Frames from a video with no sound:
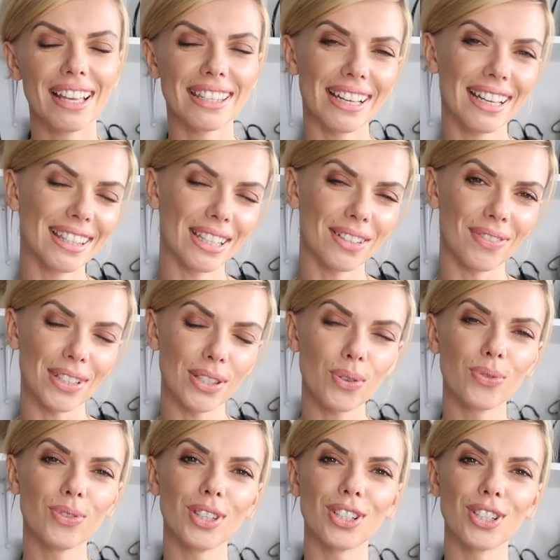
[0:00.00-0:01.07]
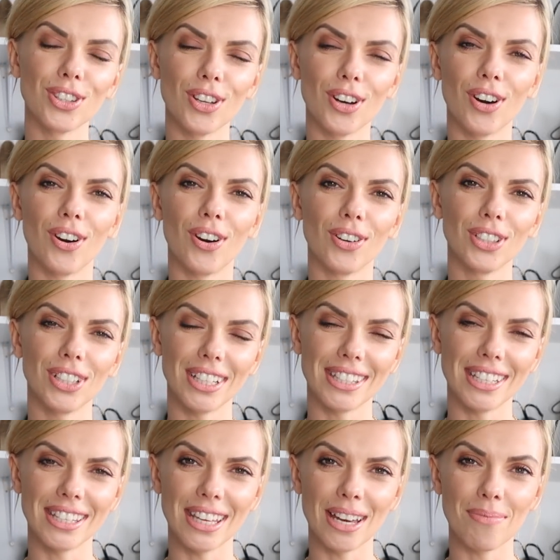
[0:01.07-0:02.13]
Zachęcam Was również do
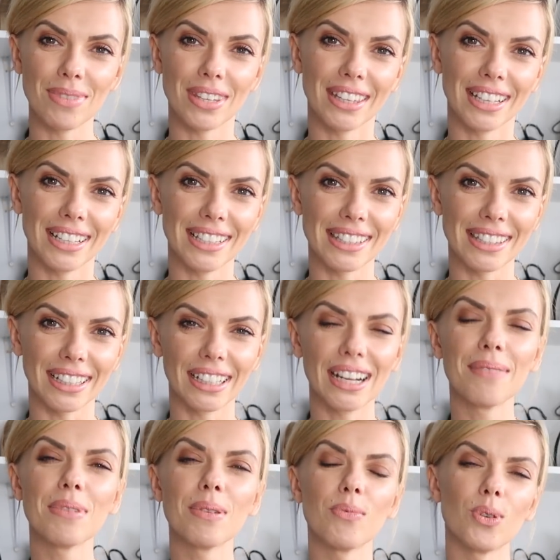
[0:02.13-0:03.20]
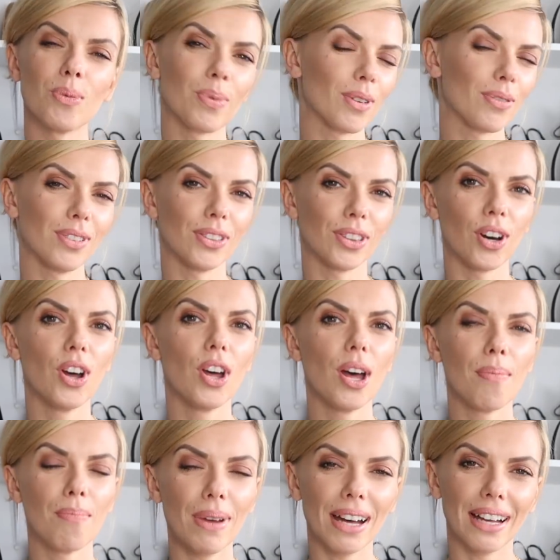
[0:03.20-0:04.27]
śledzenia mnie na Instagramie, mój profil to
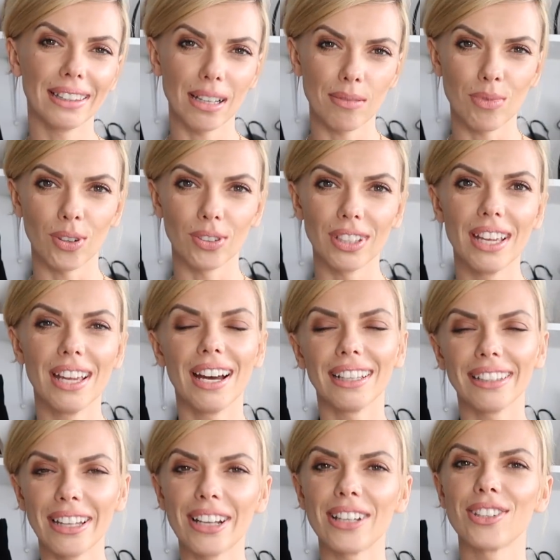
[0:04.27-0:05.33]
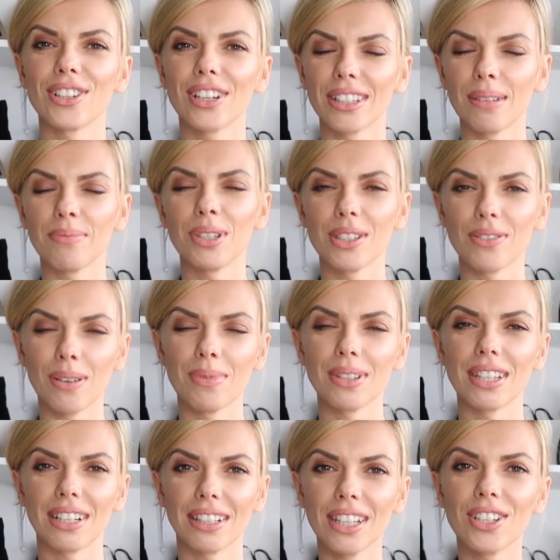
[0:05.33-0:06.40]
Beata Mod. A teraz żegnam się z Wami
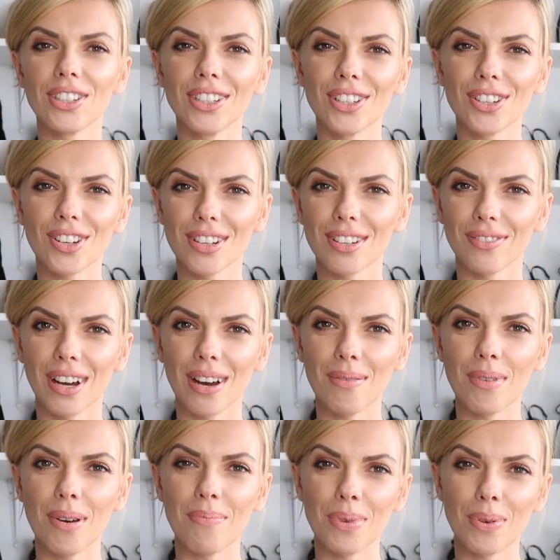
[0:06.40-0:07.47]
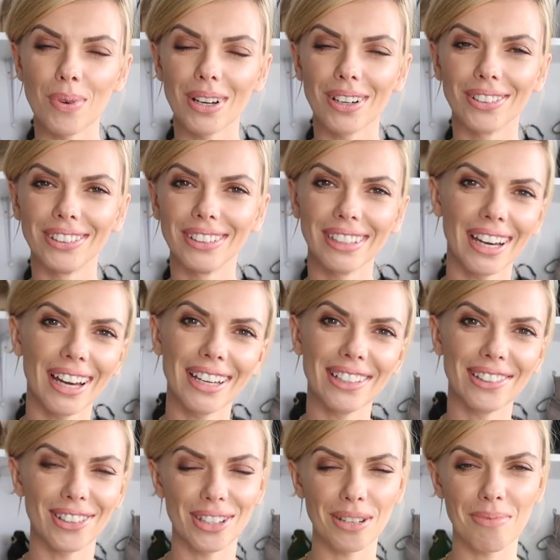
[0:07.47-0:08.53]
serdecznie, życzę Wam miłego dnia
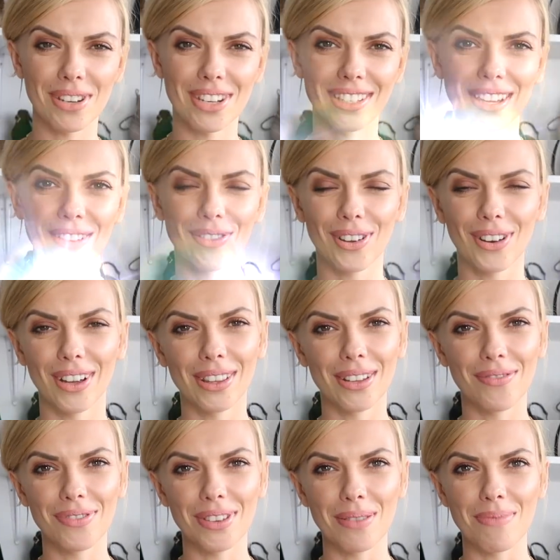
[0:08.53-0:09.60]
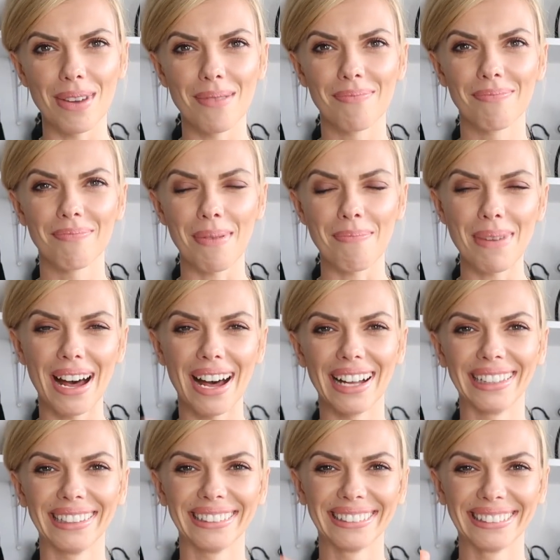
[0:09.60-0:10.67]
i do zobaczenia w kolejnym filmie. Pa!
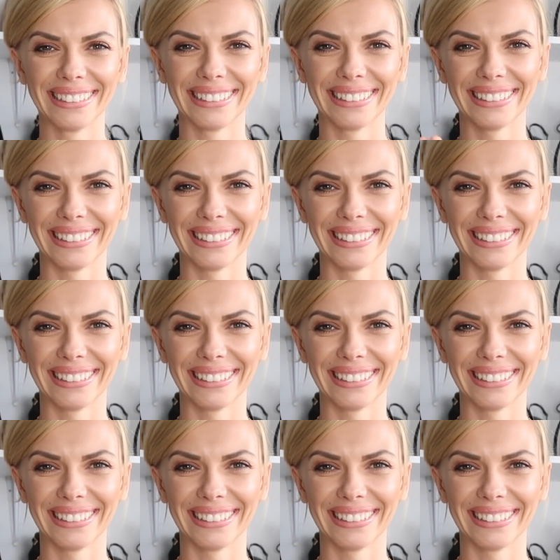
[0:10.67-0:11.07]
pa!